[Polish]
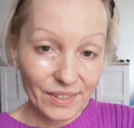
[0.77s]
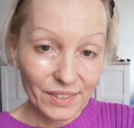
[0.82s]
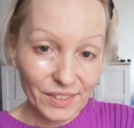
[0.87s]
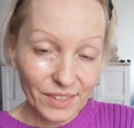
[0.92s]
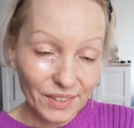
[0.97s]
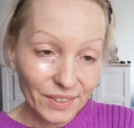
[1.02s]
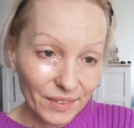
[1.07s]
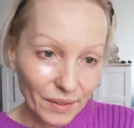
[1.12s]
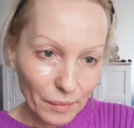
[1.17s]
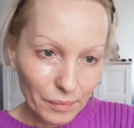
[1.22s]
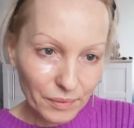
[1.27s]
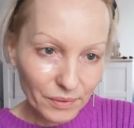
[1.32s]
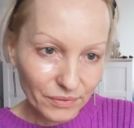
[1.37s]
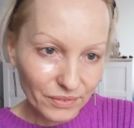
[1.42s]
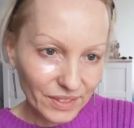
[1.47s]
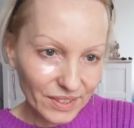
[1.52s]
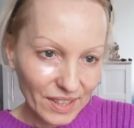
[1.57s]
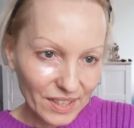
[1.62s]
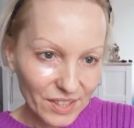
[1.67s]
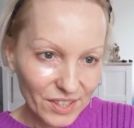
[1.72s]
Dzień dobry,
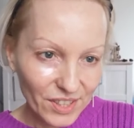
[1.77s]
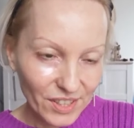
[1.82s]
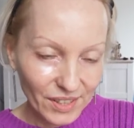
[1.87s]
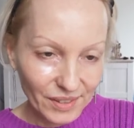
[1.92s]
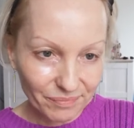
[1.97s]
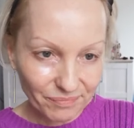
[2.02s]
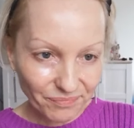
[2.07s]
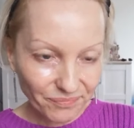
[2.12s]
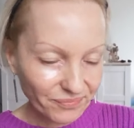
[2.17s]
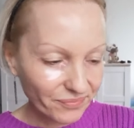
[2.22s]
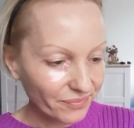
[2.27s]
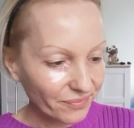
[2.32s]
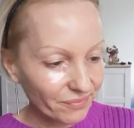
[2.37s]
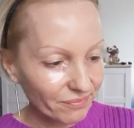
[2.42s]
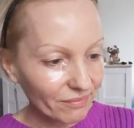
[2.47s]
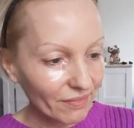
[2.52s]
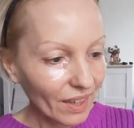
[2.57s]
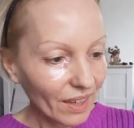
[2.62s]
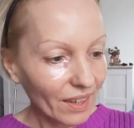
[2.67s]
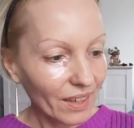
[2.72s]
witajcie.
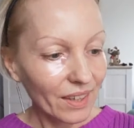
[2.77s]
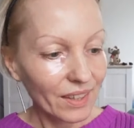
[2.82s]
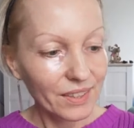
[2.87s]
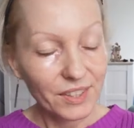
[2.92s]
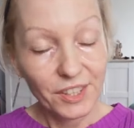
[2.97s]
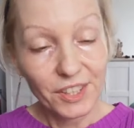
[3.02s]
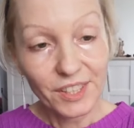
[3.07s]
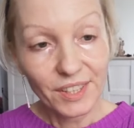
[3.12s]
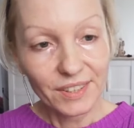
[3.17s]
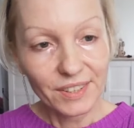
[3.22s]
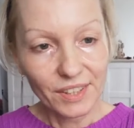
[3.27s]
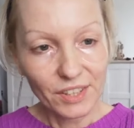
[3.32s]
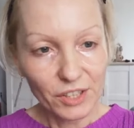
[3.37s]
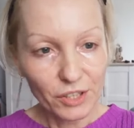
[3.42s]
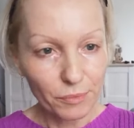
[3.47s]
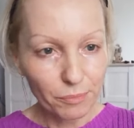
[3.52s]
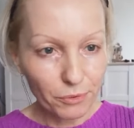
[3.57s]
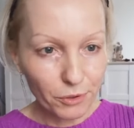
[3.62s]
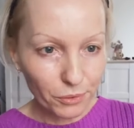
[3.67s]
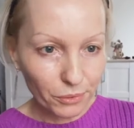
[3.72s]
Dzisiaj tak
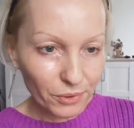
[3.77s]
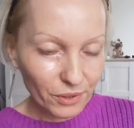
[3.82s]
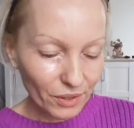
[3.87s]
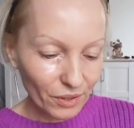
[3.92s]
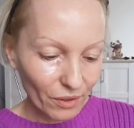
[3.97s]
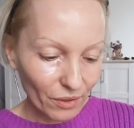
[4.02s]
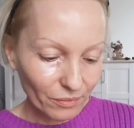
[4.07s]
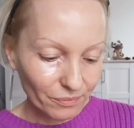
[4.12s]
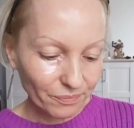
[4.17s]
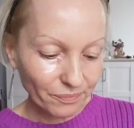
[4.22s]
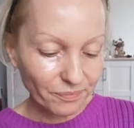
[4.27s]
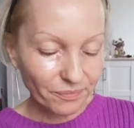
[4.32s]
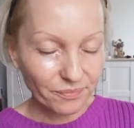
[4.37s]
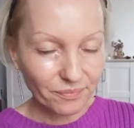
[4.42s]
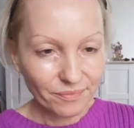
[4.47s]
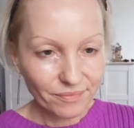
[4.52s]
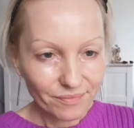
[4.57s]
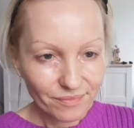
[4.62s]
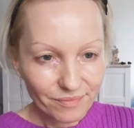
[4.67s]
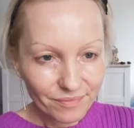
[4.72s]
szybciutko
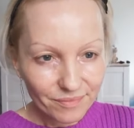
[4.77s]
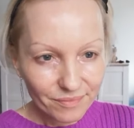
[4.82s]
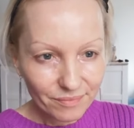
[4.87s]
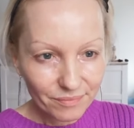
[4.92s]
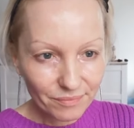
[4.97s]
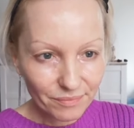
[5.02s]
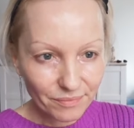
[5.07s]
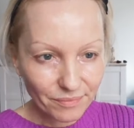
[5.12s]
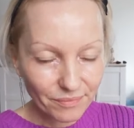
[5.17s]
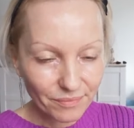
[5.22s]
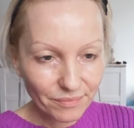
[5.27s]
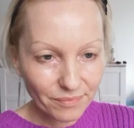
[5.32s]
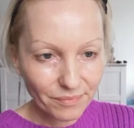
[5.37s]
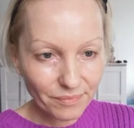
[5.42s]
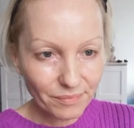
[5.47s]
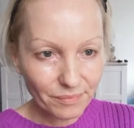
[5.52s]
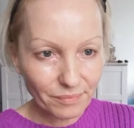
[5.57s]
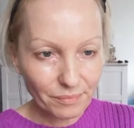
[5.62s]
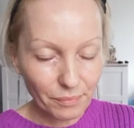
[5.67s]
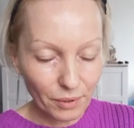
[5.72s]

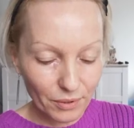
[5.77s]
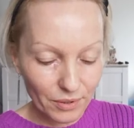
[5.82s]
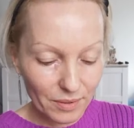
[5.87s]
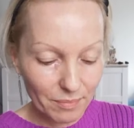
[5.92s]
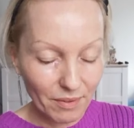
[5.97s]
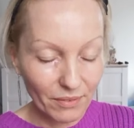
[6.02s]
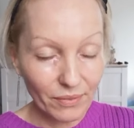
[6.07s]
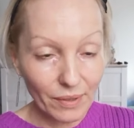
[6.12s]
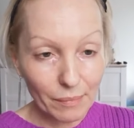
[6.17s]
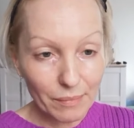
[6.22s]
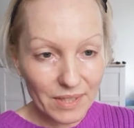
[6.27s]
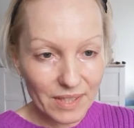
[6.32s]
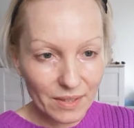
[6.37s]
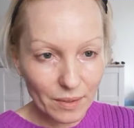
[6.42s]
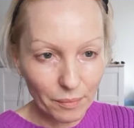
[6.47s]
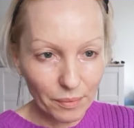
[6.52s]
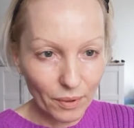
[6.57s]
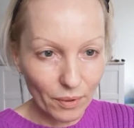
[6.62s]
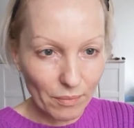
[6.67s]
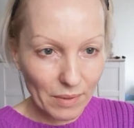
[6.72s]
mm, porozmawiamy
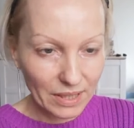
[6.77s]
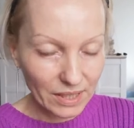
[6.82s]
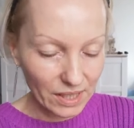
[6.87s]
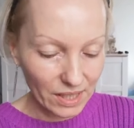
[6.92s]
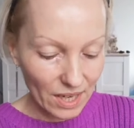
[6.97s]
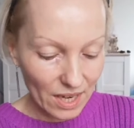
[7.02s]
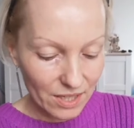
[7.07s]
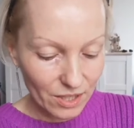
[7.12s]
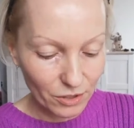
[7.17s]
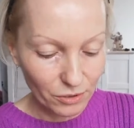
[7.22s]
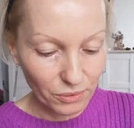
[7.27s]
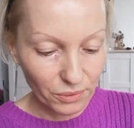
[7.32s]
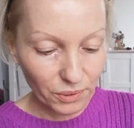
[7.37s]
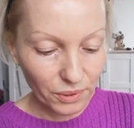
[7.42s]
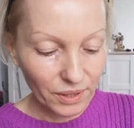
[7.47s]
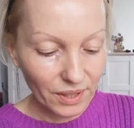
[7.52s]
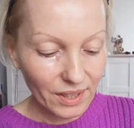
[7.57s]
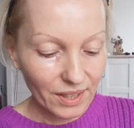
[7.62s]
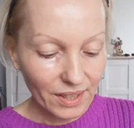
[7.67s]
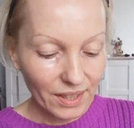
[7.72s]
sobie o makijażu.
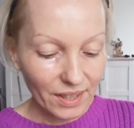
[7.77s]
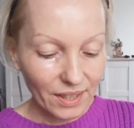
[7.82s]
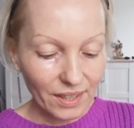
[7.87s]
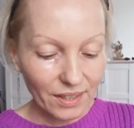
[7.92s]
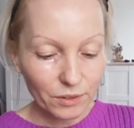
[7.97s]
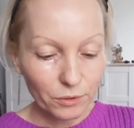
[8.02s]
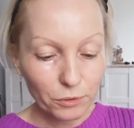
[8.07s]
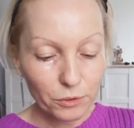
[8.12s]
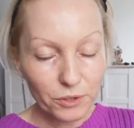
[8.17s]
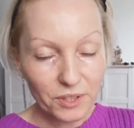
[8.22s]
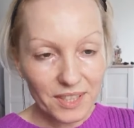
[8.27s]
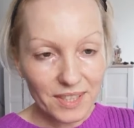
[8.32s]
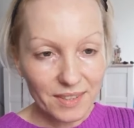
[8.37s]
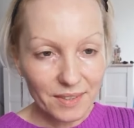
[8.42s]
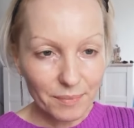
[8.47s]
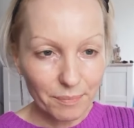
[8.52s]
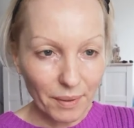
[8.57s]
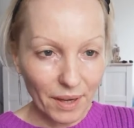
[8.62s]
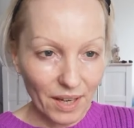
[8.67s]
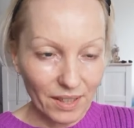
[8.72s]
Dużo
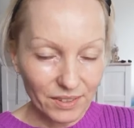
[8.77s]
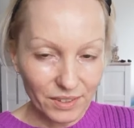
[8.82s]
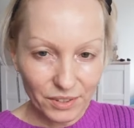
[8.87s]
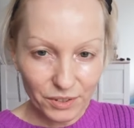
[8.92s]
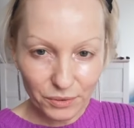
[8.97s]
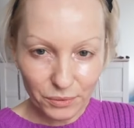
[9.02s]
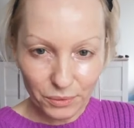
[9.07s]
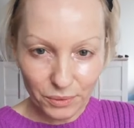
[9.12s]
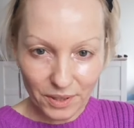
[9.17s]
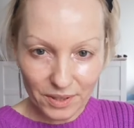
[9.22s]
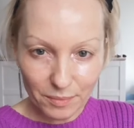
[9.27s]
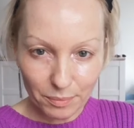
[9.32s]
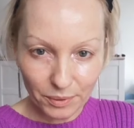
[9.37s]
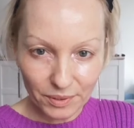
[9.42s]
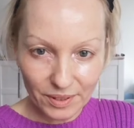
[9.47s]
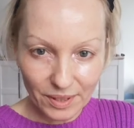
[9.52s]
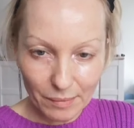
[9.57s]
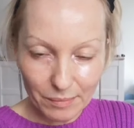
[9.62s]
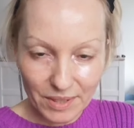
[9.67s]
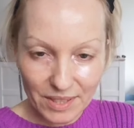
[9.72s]
jest pań, które
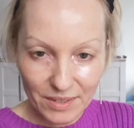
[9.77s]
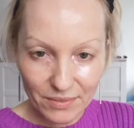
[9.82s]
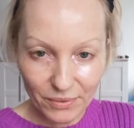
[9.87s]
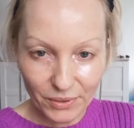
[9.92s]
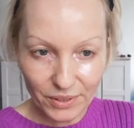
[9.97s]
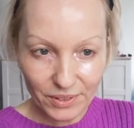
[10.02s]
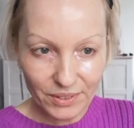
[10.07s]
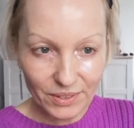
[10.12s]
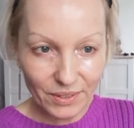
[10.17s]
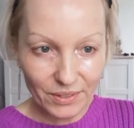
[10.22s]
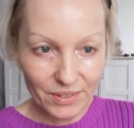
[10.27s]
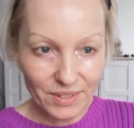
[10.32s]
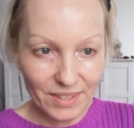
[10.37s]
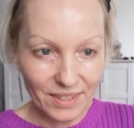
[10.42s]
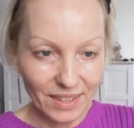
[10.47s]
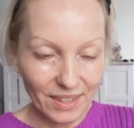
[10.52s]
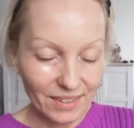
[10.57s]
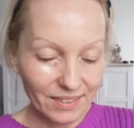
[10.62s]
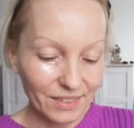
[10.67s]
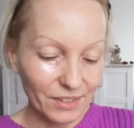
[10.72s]
spotkam na swojej
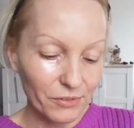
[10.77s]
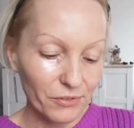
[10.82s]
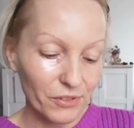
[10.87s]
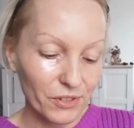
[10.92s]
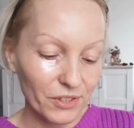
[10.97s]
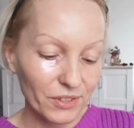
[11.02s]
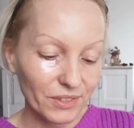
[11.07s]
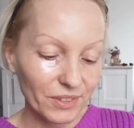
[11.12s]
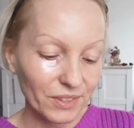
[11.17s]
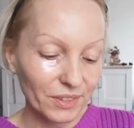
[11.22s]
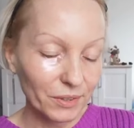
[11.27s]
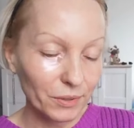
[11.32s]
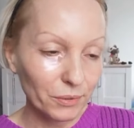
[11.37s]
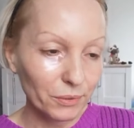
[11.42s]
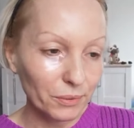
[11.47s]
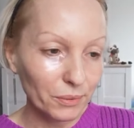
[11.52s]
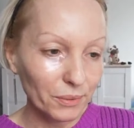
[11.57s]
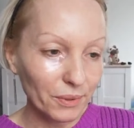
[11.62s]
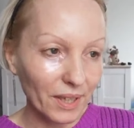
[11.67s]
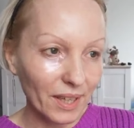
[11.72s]
drodze, dziewczyny,
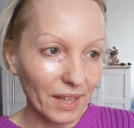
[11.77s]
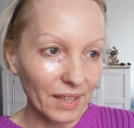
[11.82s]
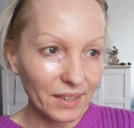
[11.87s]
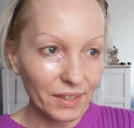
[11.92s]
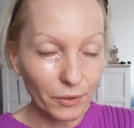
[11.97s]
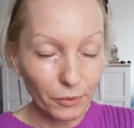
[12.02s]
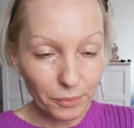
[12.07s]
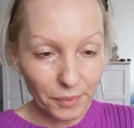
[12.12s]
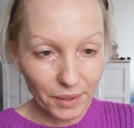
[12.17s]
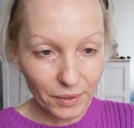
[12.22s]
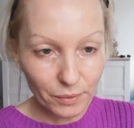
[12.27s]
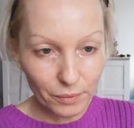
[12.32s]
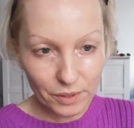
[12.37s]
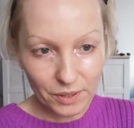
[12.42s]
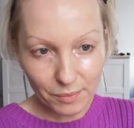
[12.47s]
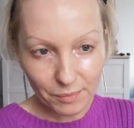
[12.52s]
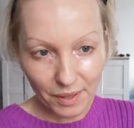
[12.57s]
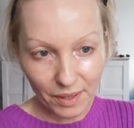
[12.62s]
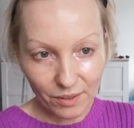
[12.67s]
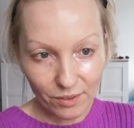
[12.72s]
które nie umieją
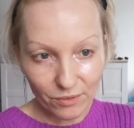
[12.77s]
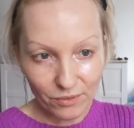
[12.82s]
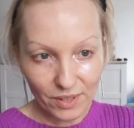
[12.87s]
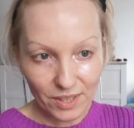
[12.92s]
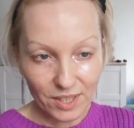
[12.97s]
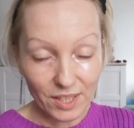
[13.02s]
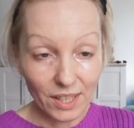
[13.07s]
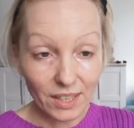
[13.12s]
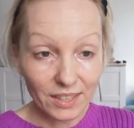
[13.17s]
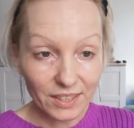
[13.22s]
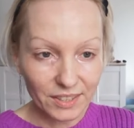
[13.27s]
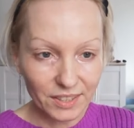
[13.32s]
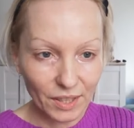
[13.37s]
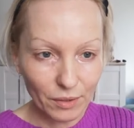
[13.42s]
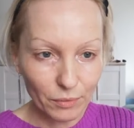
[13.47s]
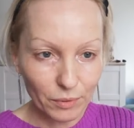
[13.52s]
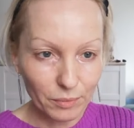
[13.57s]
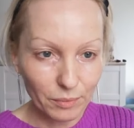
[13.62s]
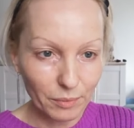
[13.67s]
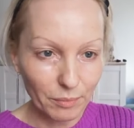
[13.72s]
się malować, ale
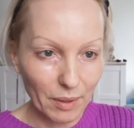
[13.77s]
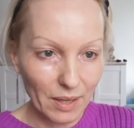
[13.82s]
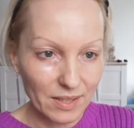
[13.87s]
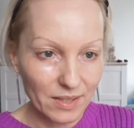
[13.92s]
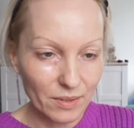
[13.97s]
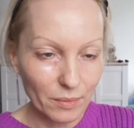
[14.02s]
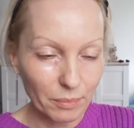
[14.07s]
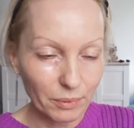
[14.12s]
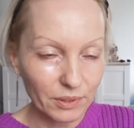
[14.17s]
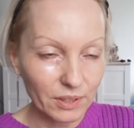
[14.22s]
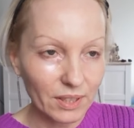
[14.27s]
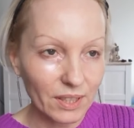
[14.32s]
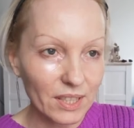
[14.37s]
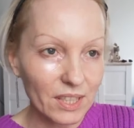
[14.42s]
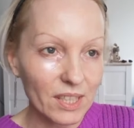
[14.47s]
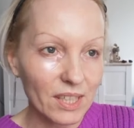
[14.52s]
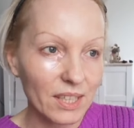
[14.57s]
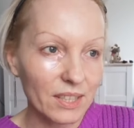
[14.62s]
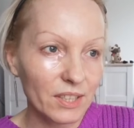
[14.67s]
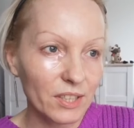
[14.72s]
chciałyby bardzo
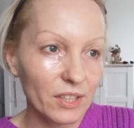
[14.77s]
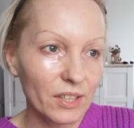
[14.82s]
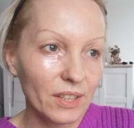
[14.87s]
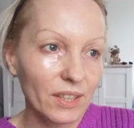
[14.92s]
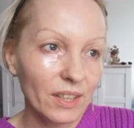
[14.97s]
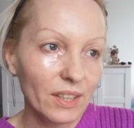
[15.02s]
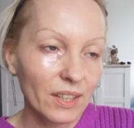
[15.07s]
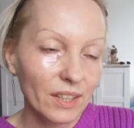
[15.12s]
podkreślać